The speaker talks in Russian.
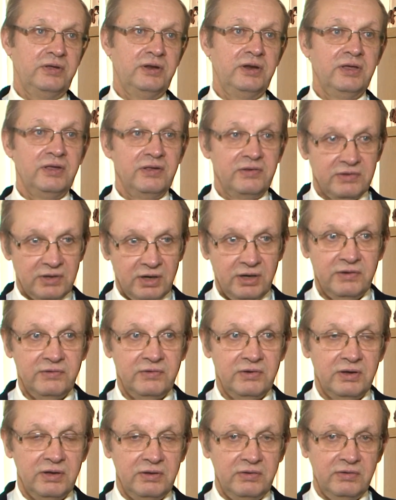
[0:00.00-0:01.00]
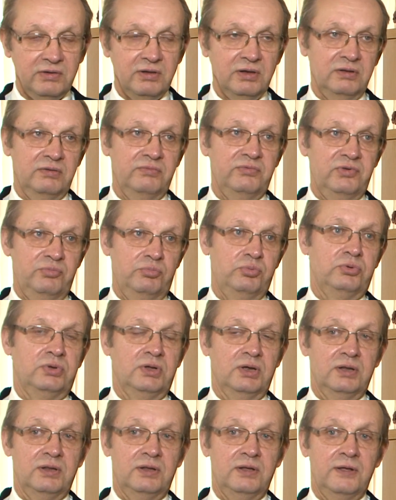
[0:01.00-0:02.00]
регистрация кандидатов в
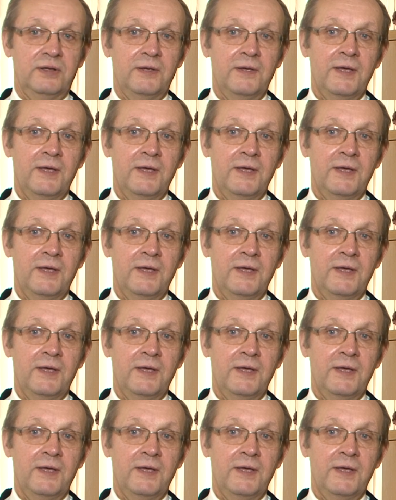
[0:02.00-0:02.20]
депутаты.